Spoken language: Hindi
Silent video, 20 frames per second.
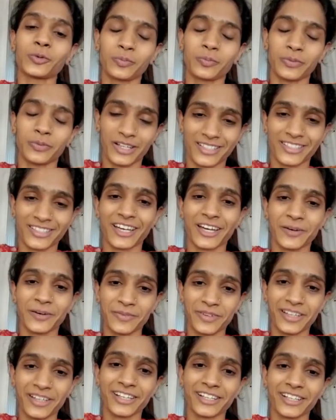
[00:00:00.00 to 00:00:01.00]
परेशान
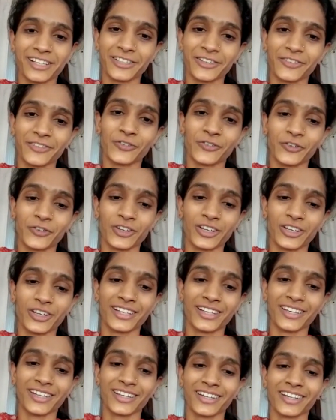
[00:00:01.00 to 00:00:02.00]
भी करते थे फोन
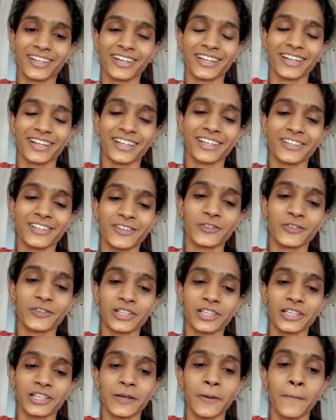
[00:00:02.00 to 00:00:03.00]
करके कहीं ना कहीं
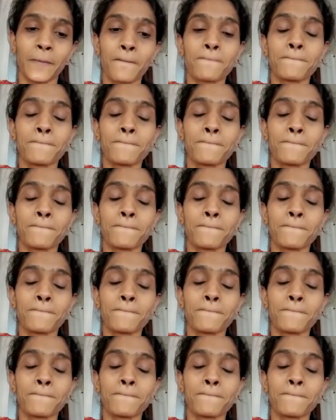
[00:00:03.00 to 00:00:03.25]
क्योंकि